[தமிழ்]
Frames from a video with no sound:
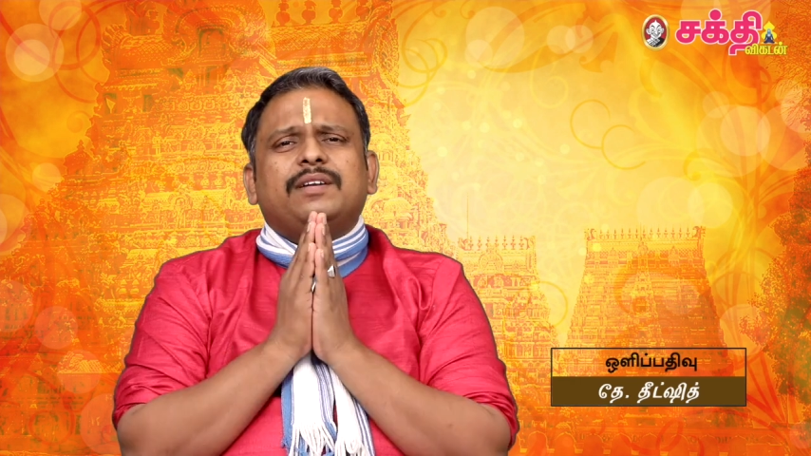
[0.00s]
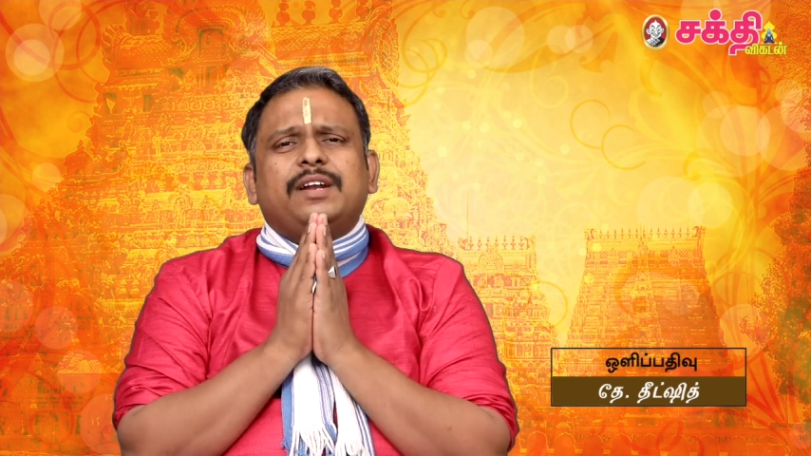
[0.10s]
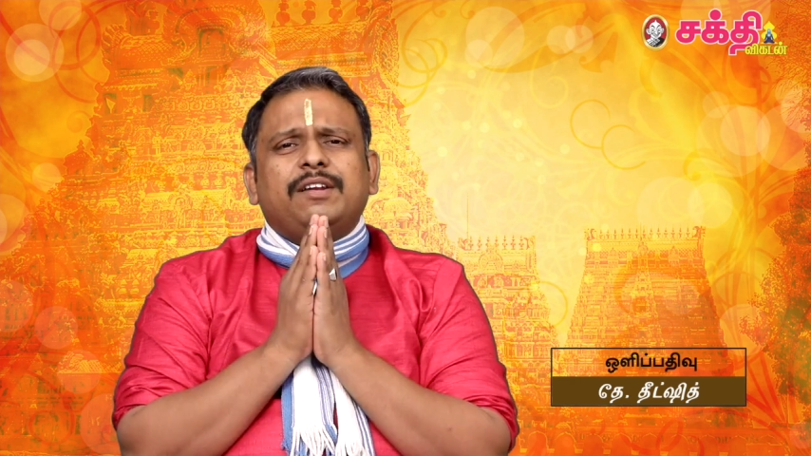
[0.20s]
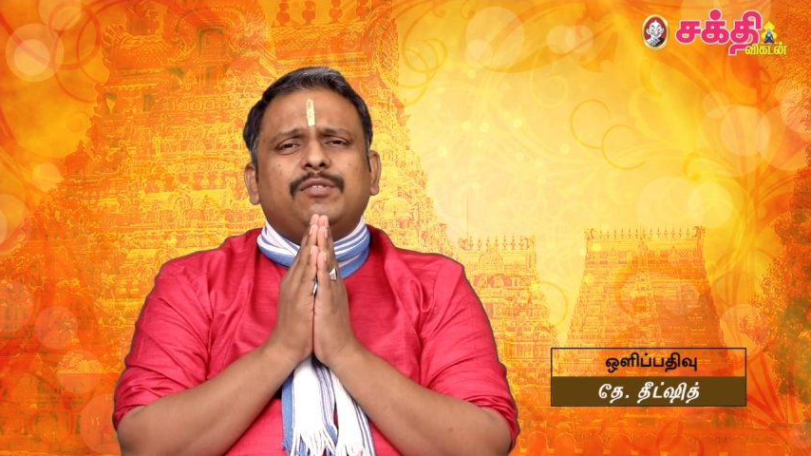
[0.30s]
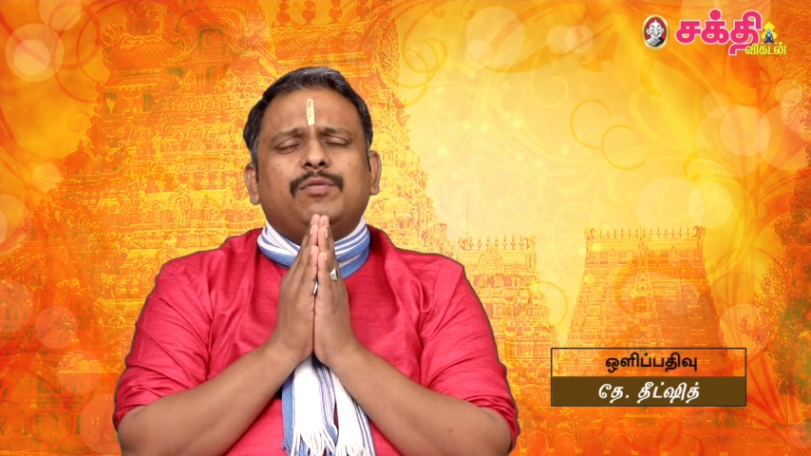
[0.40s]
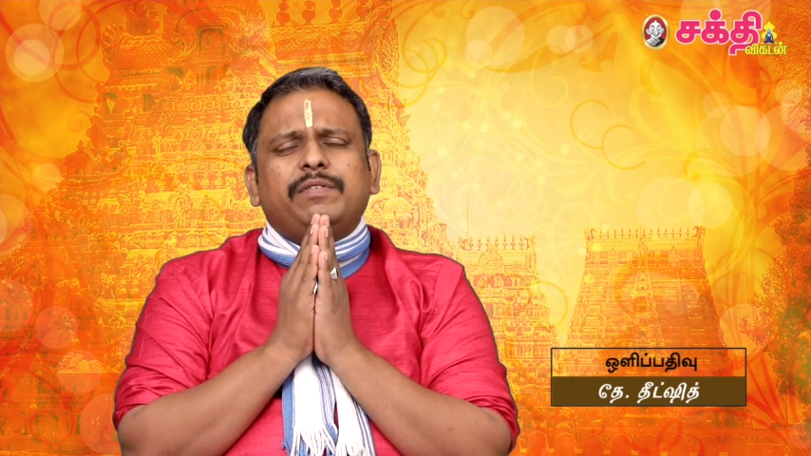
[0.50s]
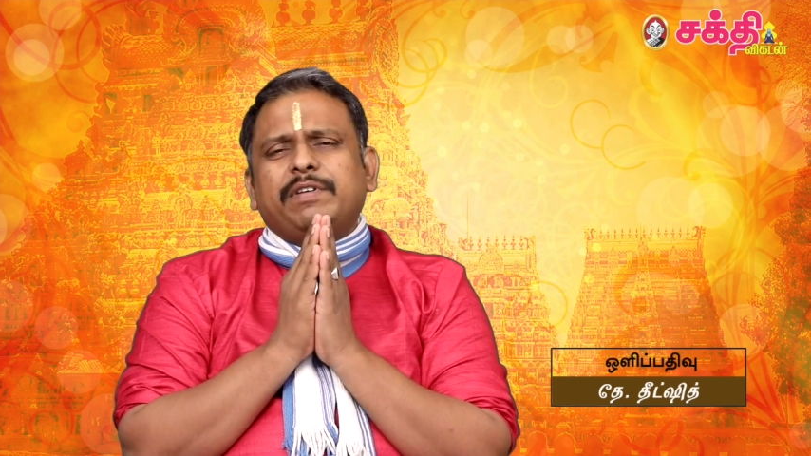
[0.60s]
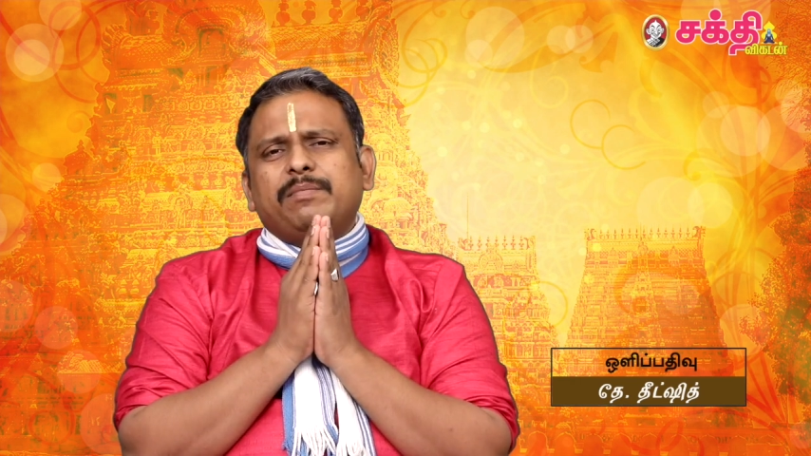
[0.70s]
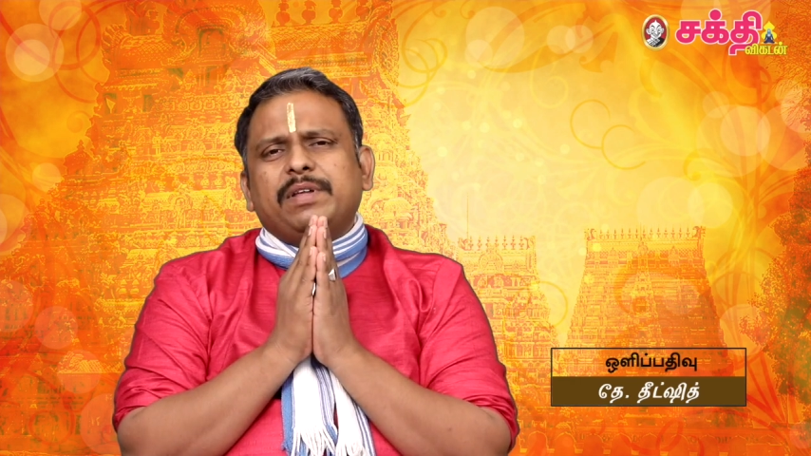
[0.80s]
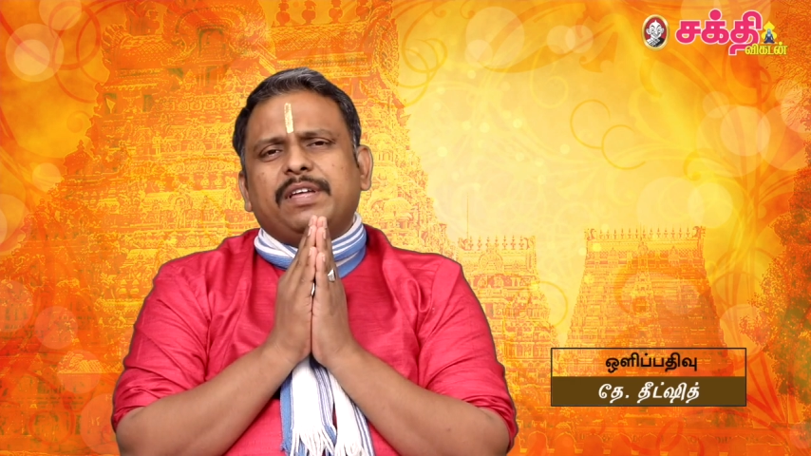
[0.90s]
நன்றி கூறி
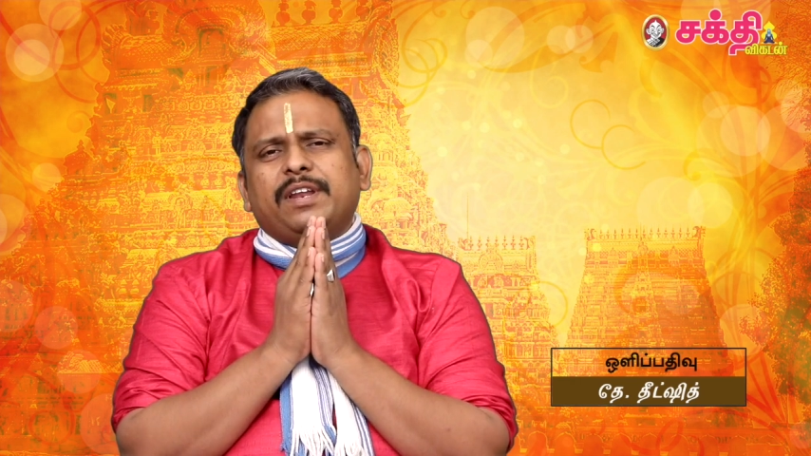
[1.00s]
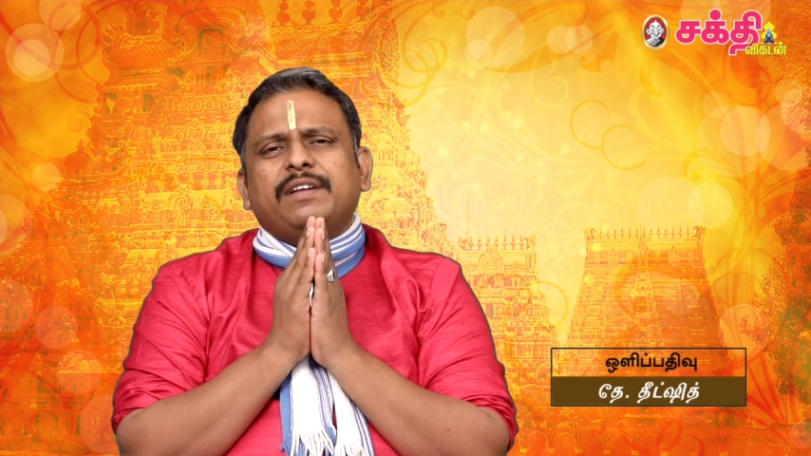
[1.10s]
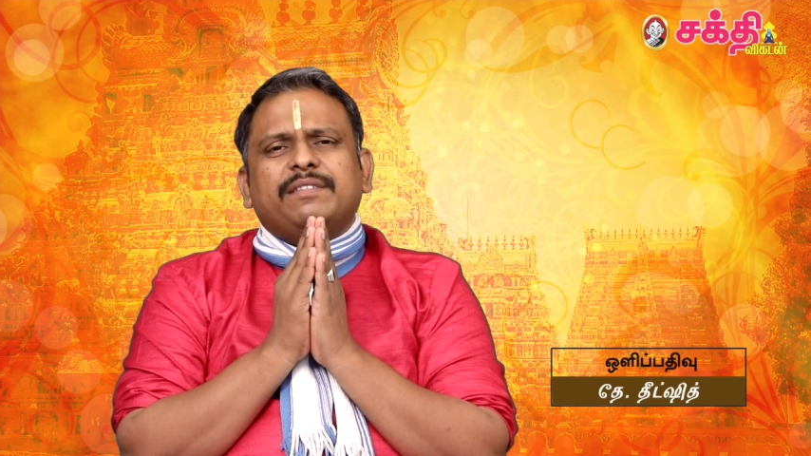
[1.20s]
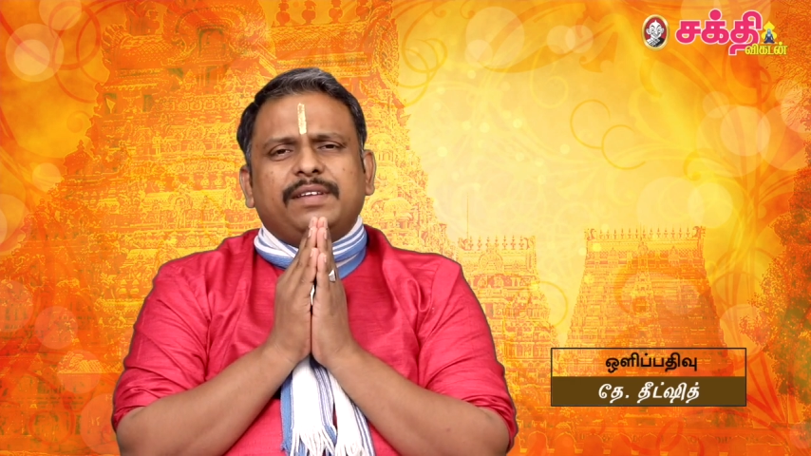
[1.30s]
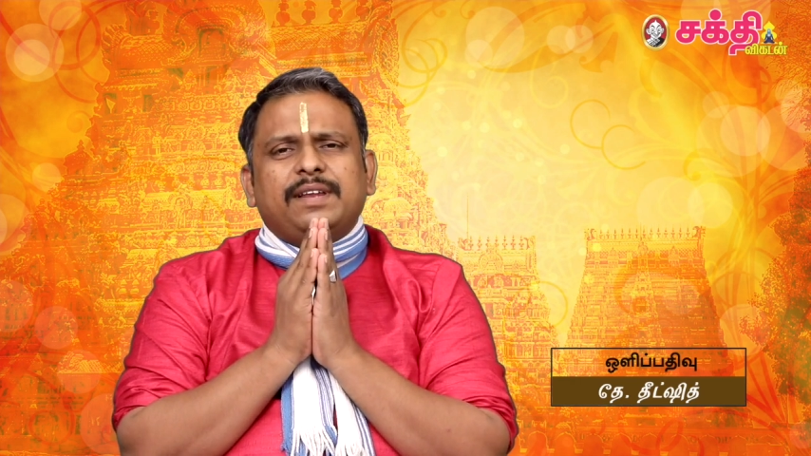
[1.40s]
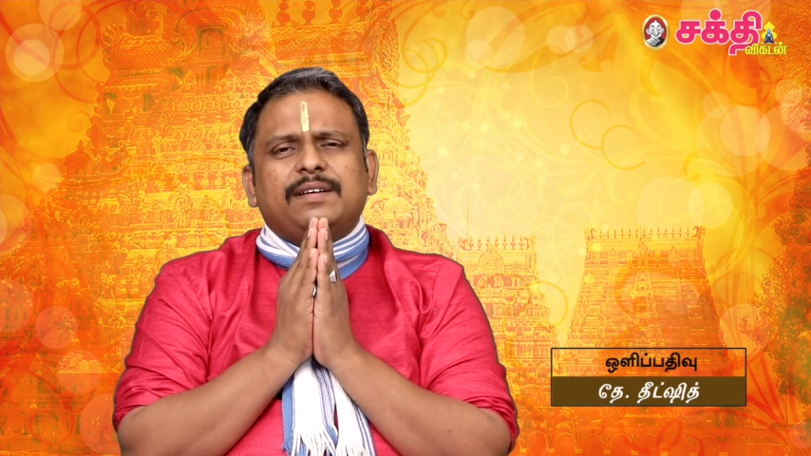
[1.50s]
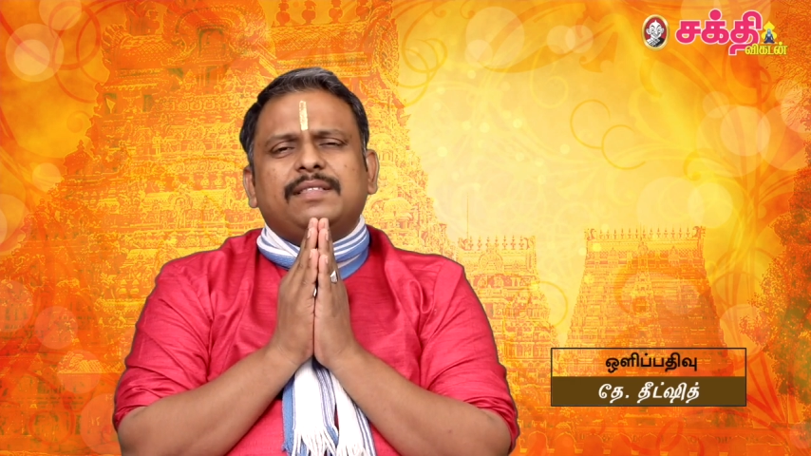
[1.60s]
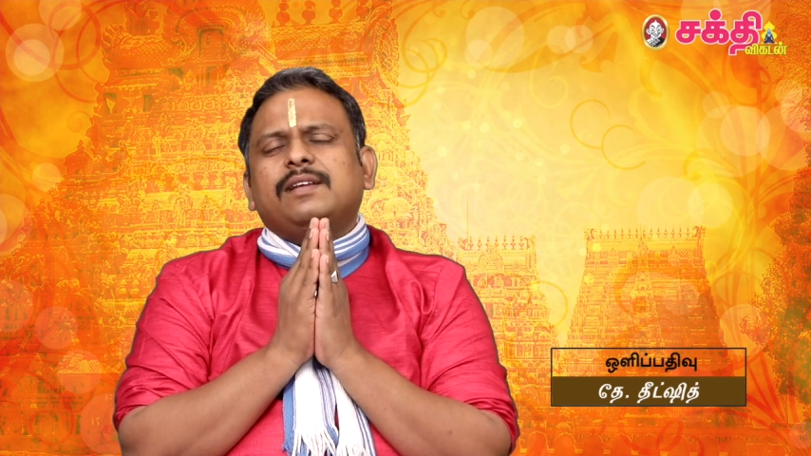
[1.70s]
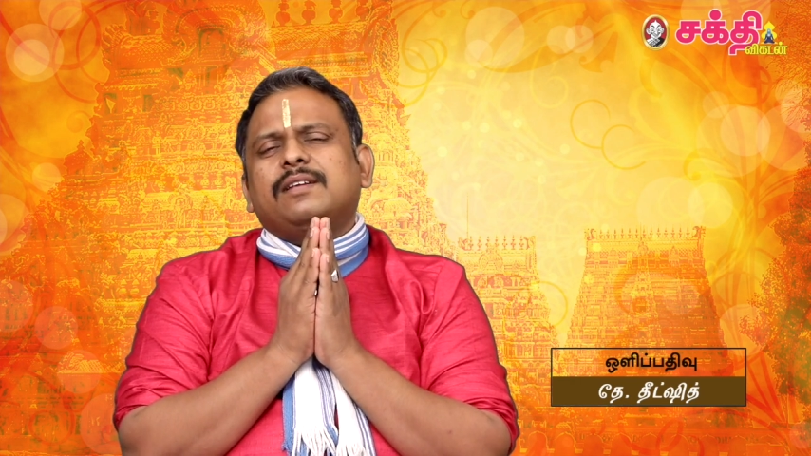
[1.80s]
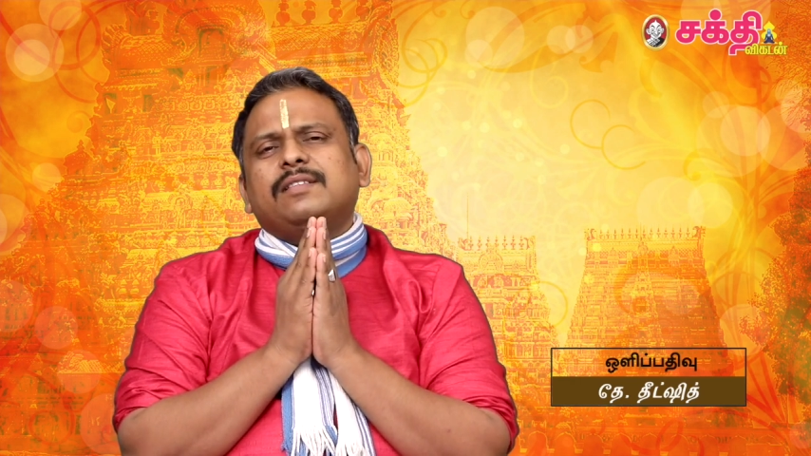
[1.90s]
விடைபெறுகிறேன்
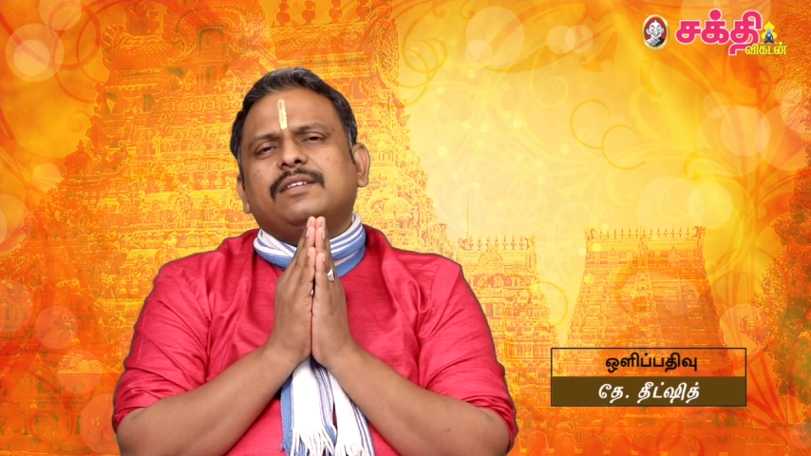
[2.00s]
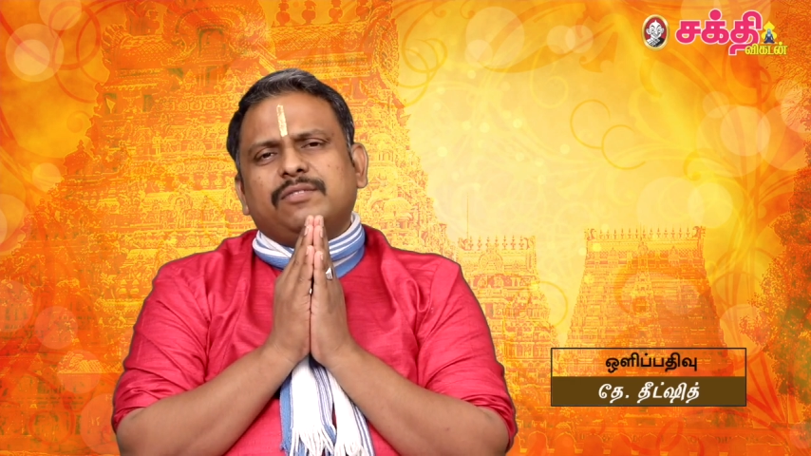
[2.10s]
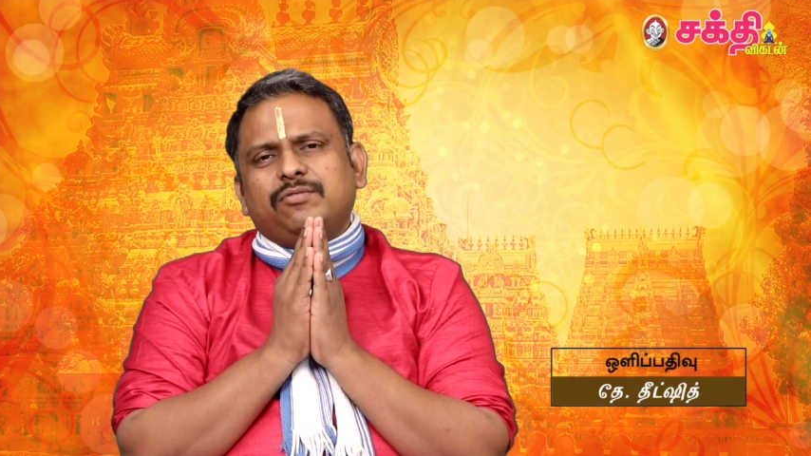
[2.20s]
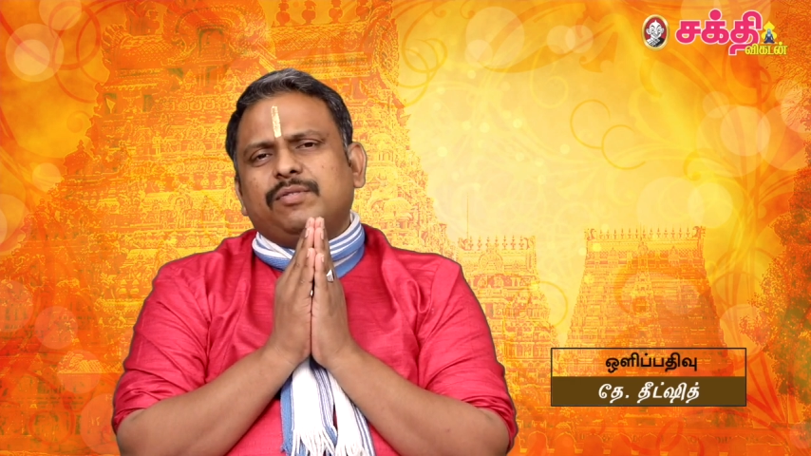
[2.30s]
ஸ்ரீரங்கத்திலிருந்து